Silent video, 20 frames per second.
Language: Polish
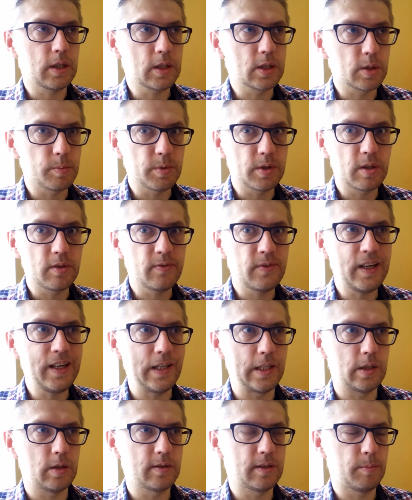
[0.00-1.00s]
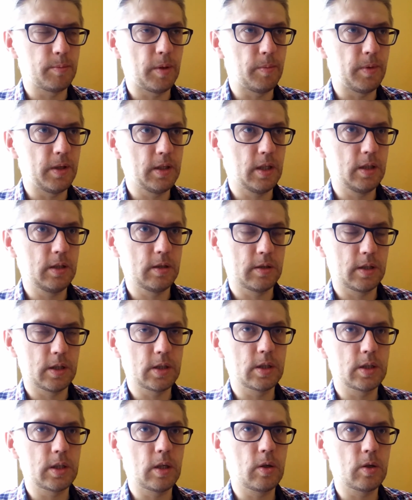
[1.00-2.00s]
tak żeby trwale to zapamiętać, to
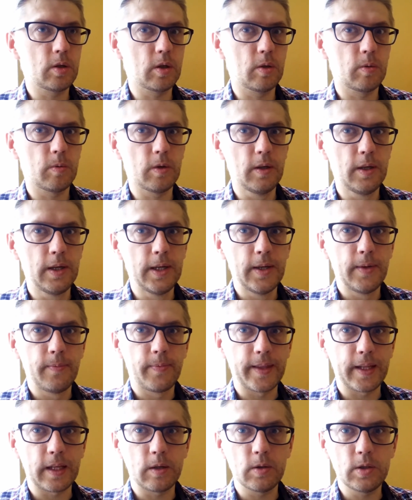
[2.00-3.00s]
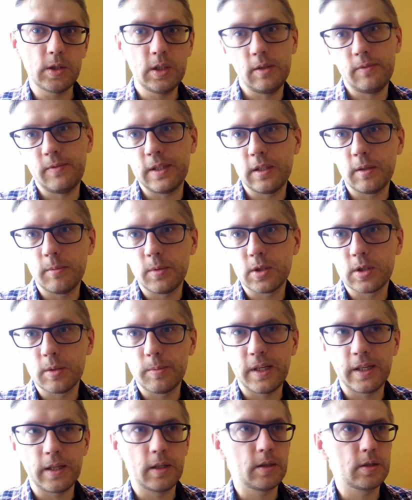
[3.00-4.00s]
znaczy na około godzinę. Wiadomo, że
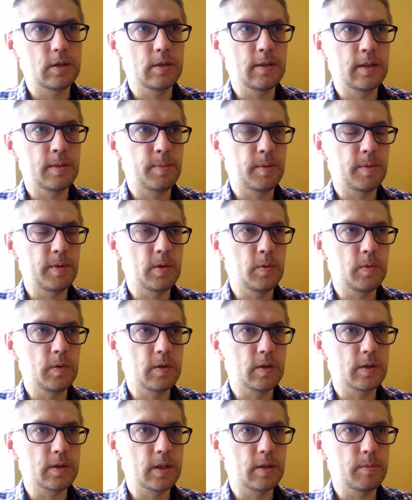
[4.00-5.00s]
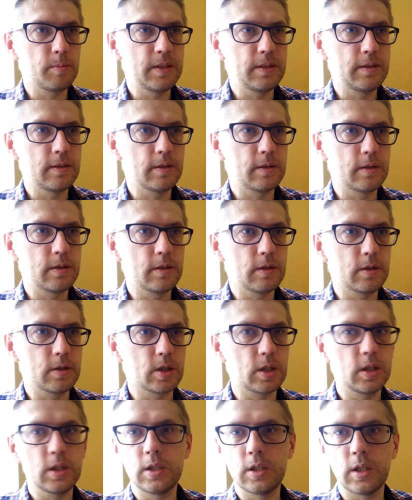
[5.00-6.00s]
blinderzy zapamiętują kostkę między
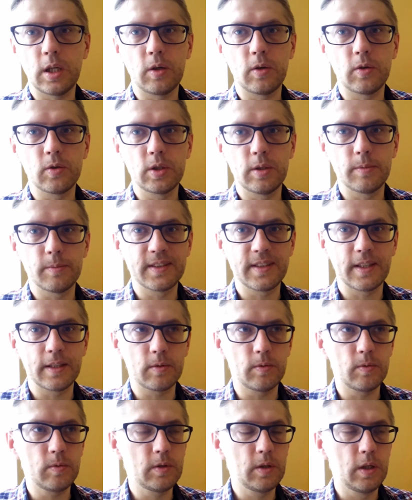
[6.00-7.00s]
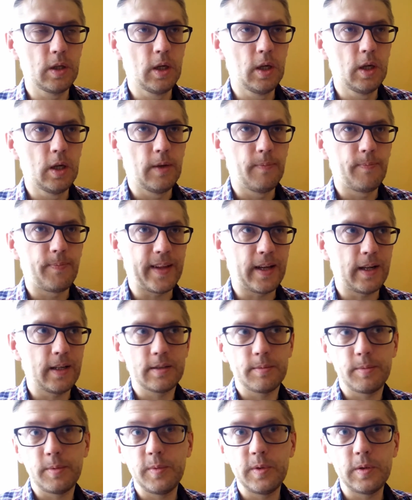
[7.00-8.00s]
6 a 8 sekund, ale
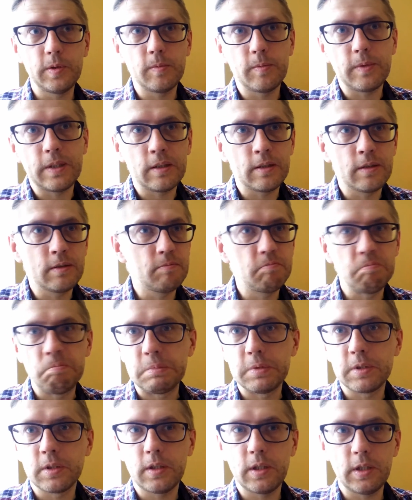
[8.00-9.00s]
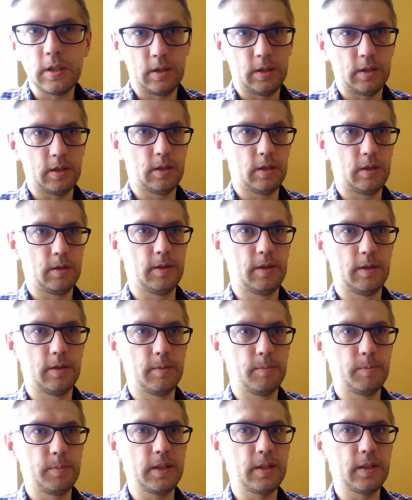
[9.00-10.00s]
zapamiętają na kolejnych
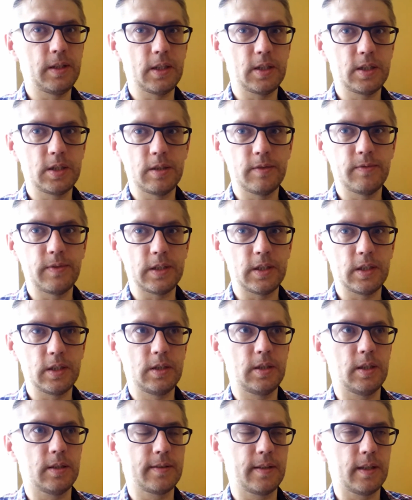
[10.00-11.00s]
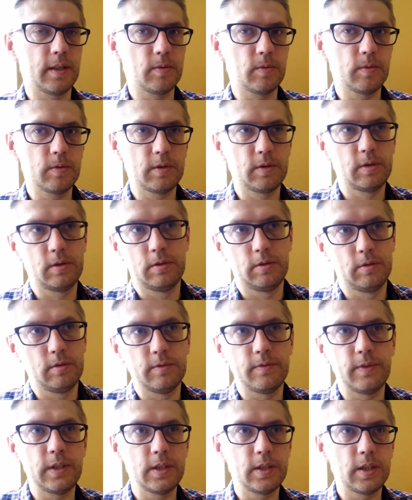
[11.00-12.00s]
15-20 sekund,
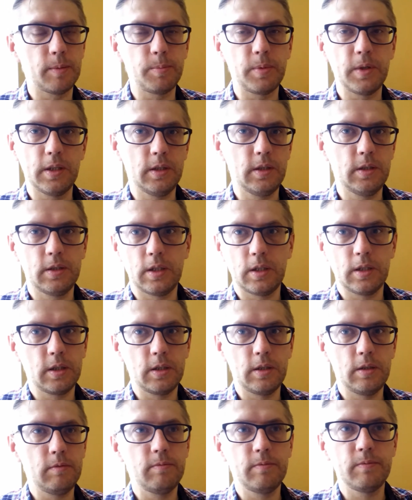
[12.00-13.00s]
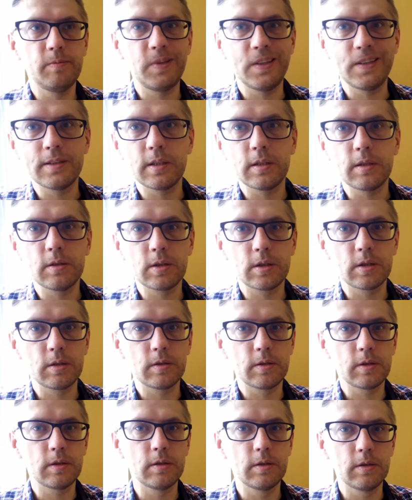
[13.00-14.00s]
25, tak, i więcej już
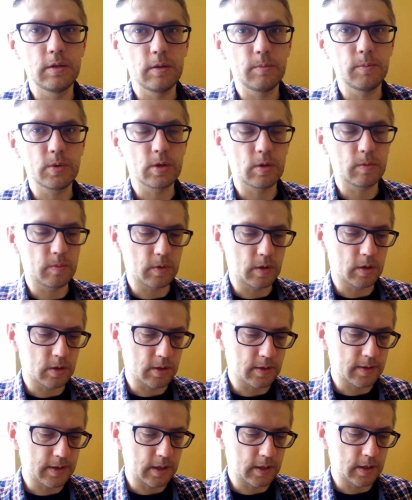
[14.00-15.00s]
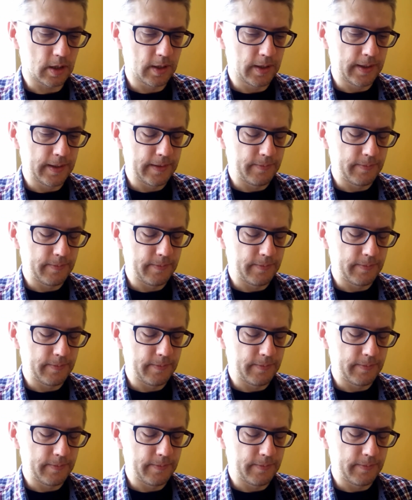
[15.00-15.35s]
nie muszą korzystać